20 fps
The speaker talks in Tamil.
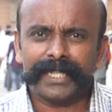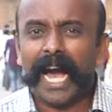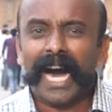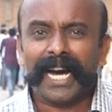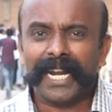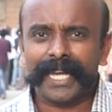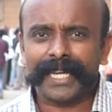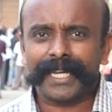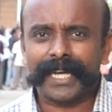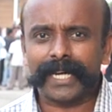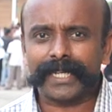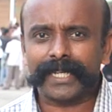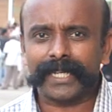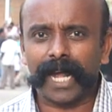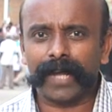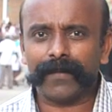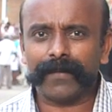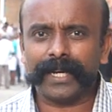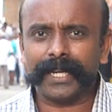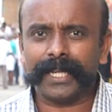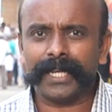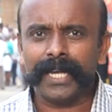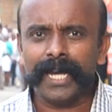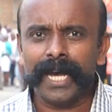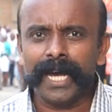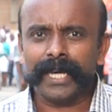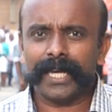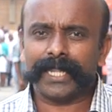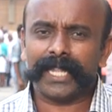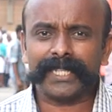யாரை கேட்கிறாய் வரி
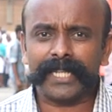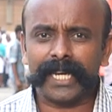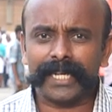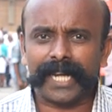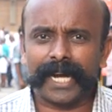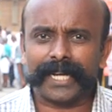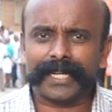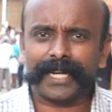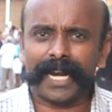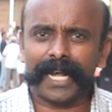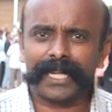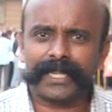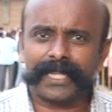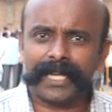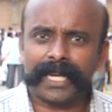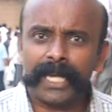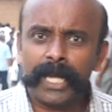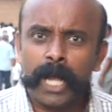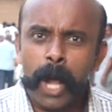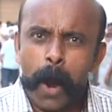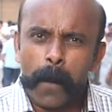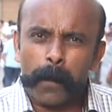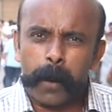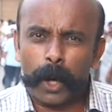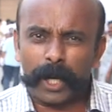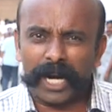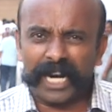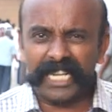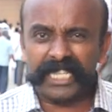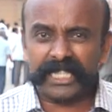எதற்கு கேட்கிறாய் திரை
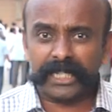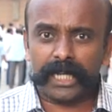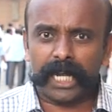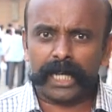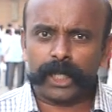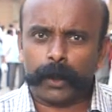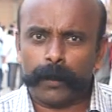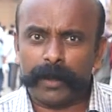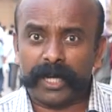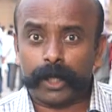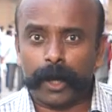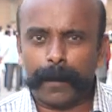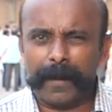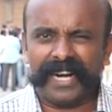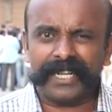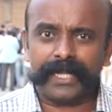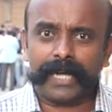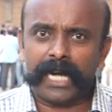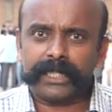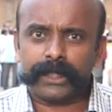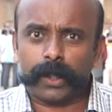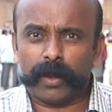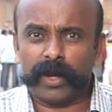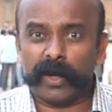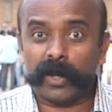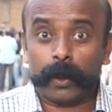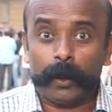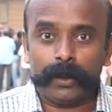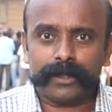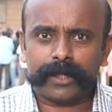போரடித்து நெற்குவிக்கு மேடி நாட்டு
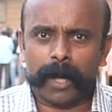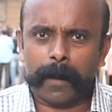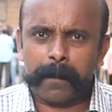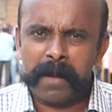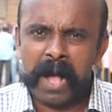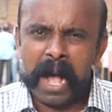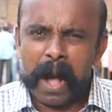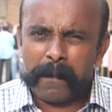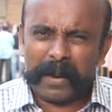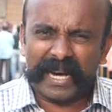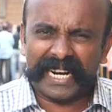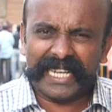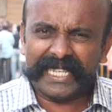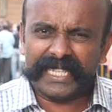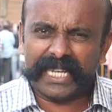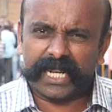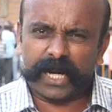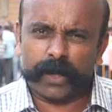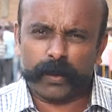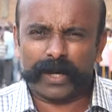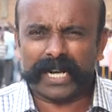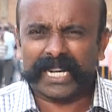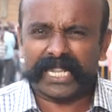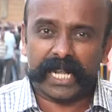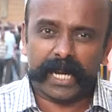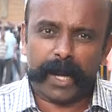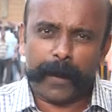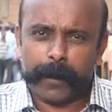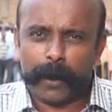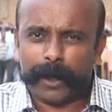உழவர் கூட்டம் பரங்கியரின்
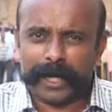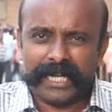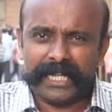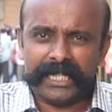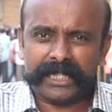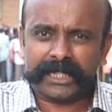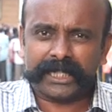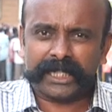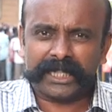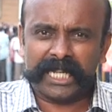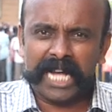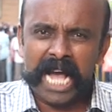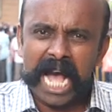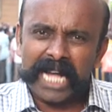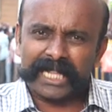உடல்தலை போரடித்து